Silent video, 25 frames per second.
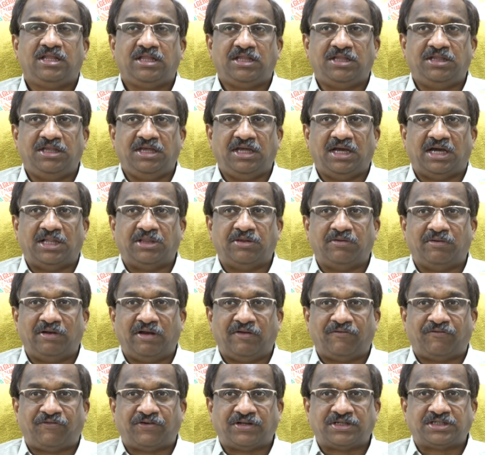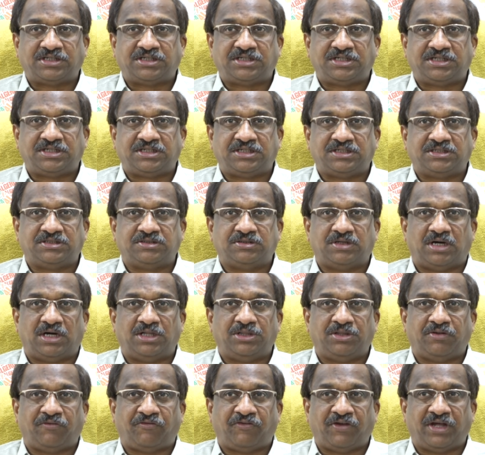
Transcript: ఇది అందువల్ల ఫస్ట్ ఆన్ ద